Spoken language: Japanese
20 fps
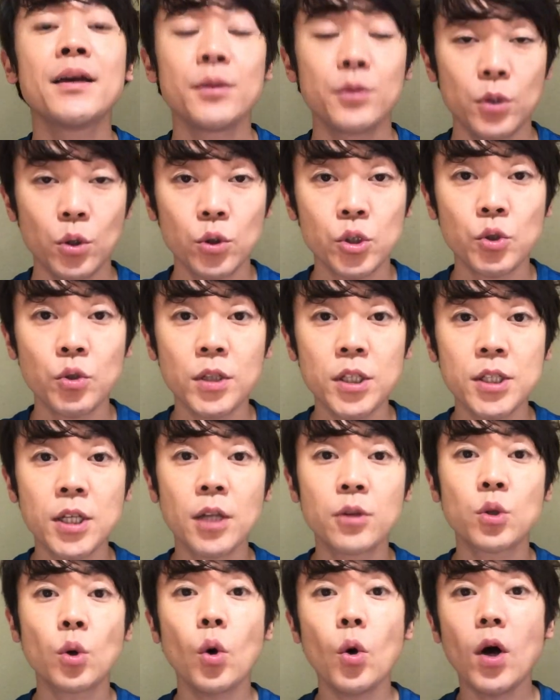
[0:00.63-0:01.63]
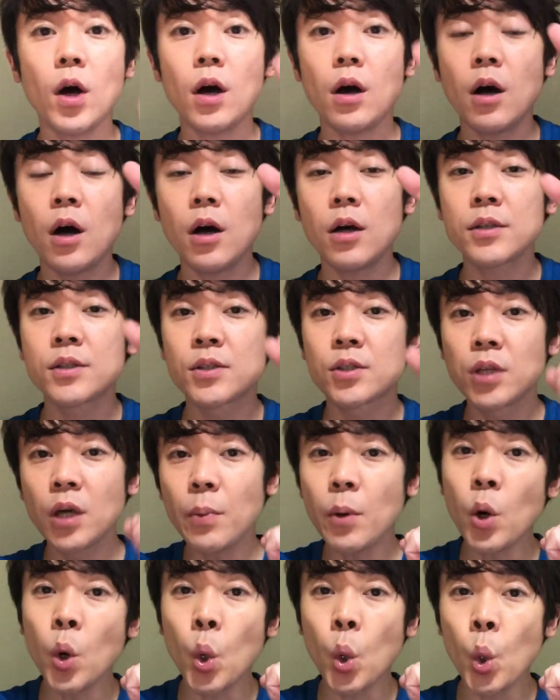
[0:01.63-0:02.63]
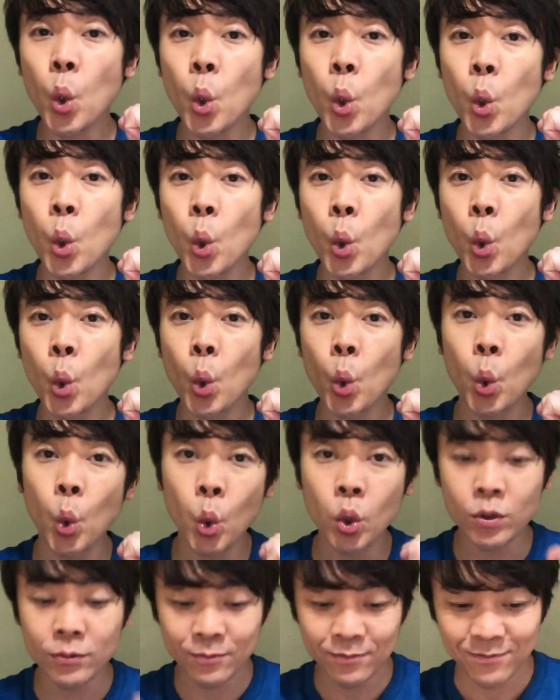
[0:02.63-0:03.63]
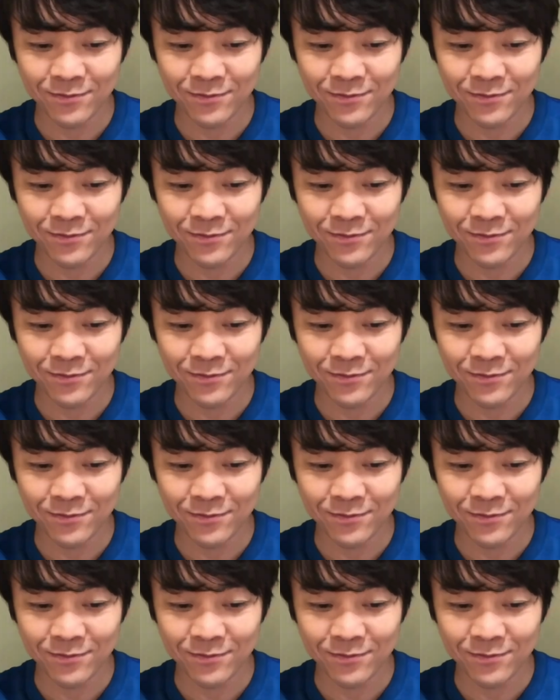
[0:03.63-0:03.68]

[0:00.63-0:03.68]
よしお兄さんと遊ぼう